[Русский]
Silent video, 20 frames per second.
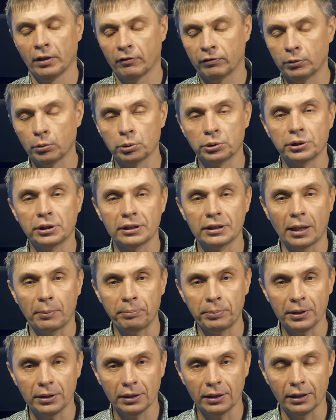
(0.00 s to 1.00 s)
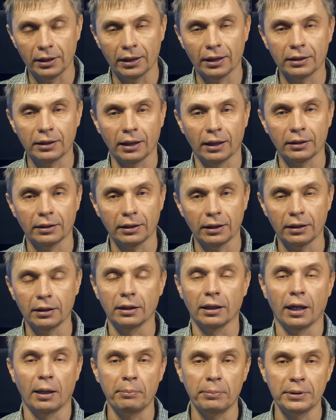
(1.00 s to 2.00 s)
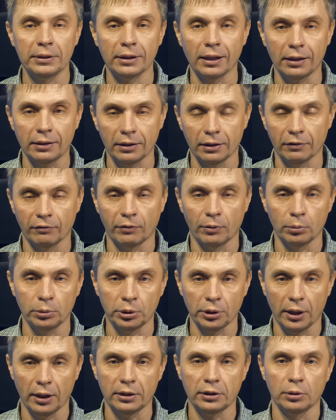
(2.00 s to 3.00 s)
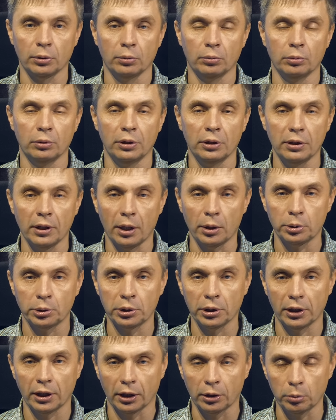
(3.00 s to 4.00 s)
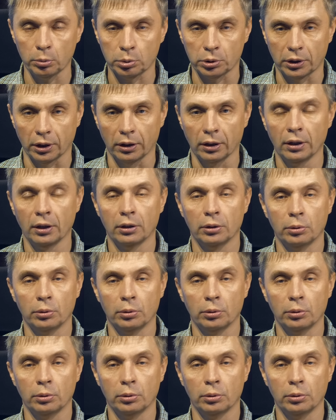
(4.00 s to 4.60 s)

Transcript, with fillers: в точке запитки этой антенны обязательно включается удлиняющая катушка,